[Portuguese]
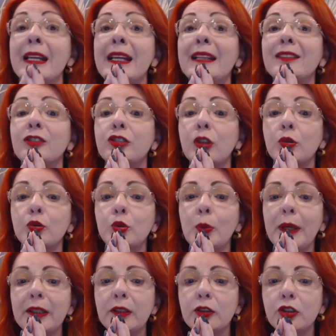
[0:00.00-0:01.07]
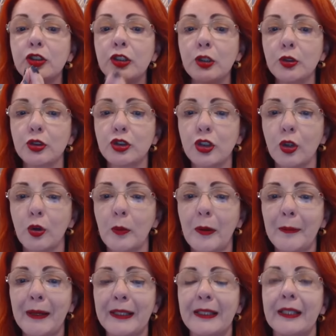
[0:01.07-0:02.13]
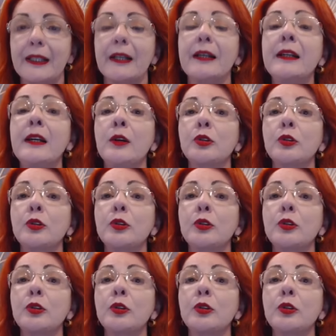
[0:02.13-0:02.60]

eles estão doentios de alguma maneira.